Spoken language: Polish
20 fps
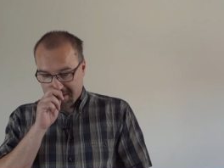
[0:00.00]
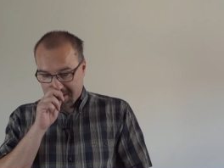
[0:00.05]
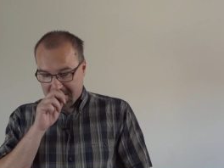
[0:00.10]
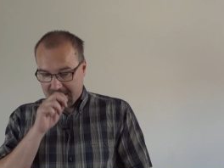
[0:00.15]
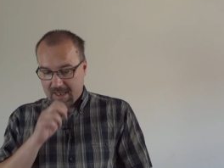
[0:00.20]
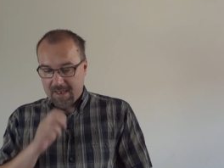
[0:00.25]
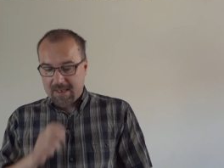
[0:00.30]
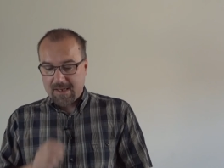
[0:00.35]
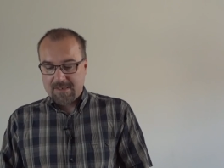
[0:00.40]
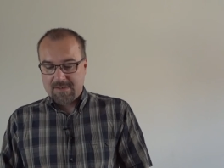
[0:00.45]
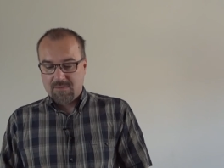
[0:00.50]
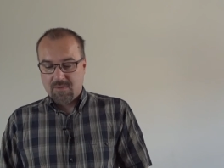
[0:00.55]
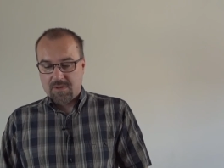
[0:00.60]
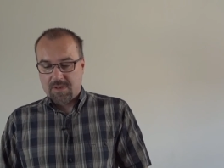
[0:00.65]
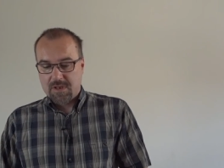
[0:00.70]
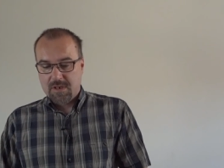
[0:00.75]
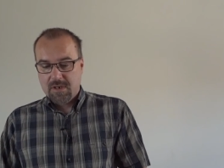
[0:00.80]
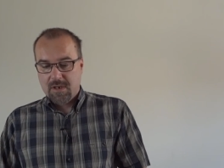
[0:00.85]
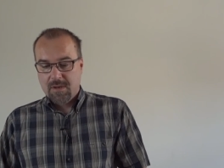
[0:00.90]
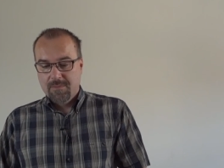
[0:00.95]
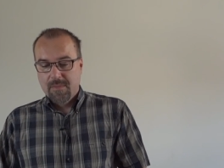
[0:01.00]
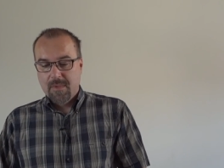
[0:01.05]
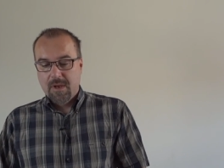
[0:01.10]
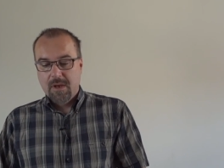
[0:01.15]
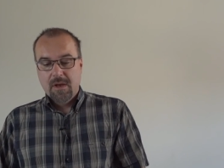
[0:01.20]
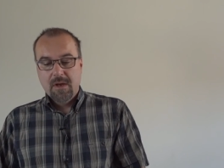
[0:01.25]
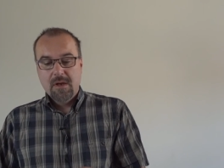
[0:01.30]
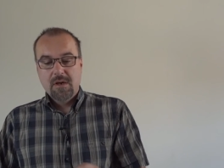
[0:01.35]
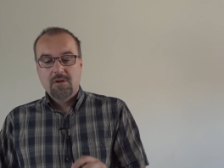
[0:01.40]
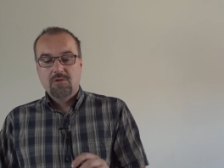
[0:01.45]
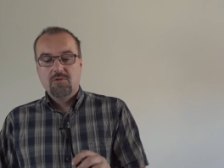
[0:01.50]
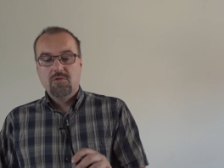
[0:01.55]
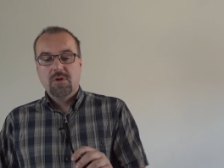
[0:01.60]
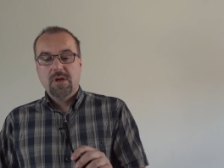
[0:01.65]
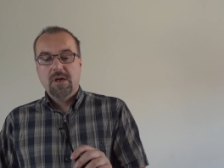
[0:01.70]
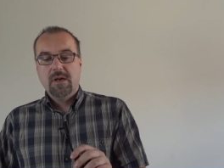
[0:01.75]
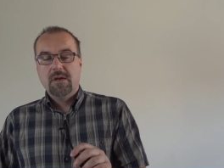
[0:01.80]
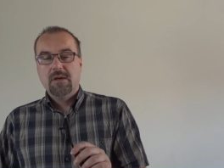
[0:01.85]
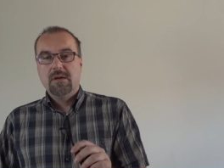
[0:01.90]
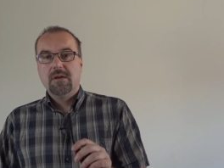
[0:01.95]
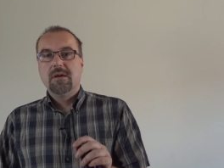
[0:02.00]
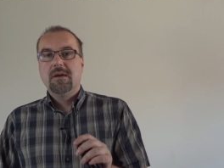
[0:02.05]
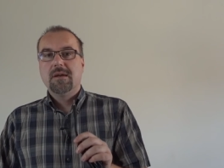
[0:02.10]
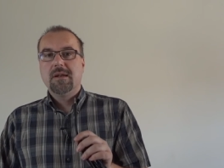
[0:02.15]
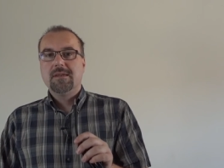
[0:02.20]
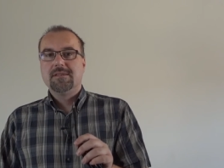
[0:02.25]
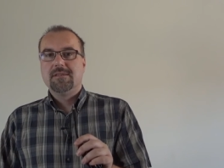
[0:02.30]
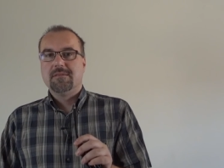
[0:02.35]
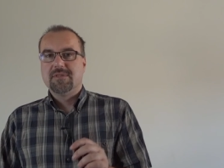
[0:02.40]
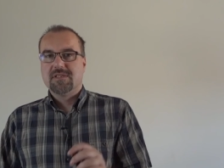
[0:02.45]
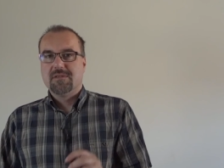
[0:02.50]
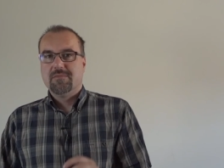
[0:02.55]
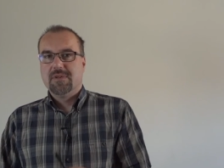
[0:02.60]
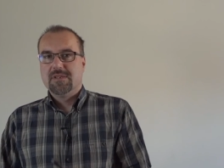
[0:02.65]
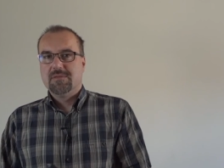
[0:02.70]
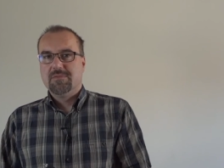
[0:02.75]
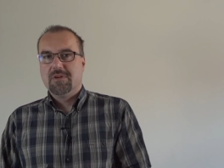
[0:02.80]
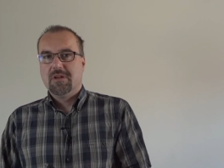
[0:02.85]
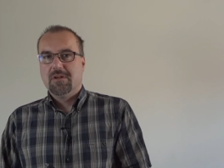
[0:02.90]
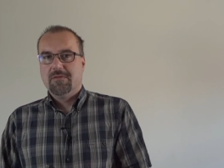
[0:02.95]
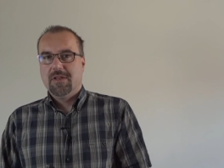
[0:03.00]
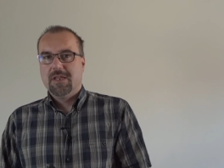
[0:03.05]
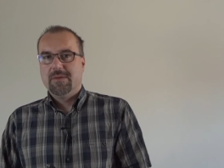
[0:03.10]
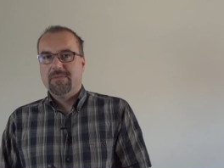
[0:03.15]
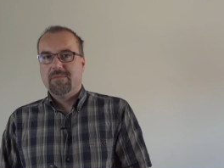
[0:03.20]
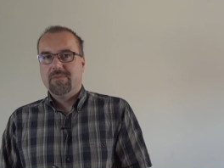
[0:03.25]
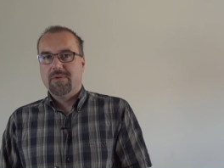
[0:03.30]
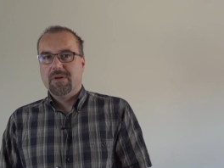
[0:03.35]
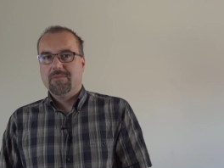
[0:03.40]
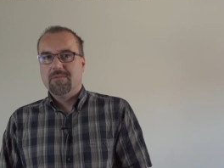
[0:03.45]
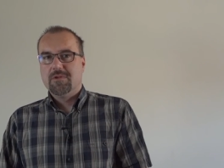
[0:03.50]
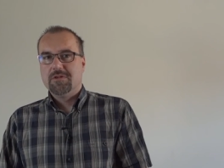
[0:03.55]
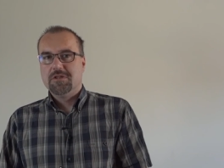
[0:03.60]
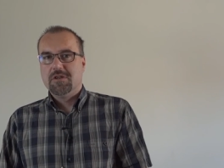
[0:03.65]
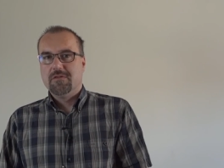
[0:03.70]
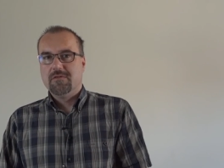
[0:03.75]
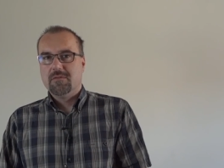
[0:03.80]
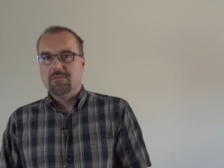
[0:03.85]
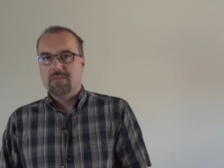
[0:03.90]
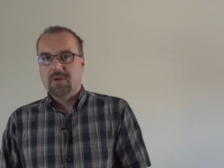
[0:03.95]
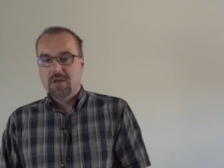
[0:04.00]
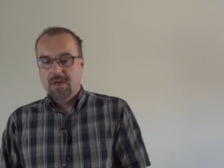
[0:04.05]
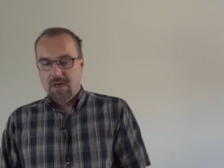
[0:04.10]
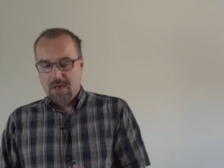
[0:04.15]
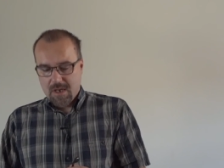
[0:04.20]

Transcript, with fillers: kilka złotych, które radzą sobie z mikrofonami pojemnościowymi.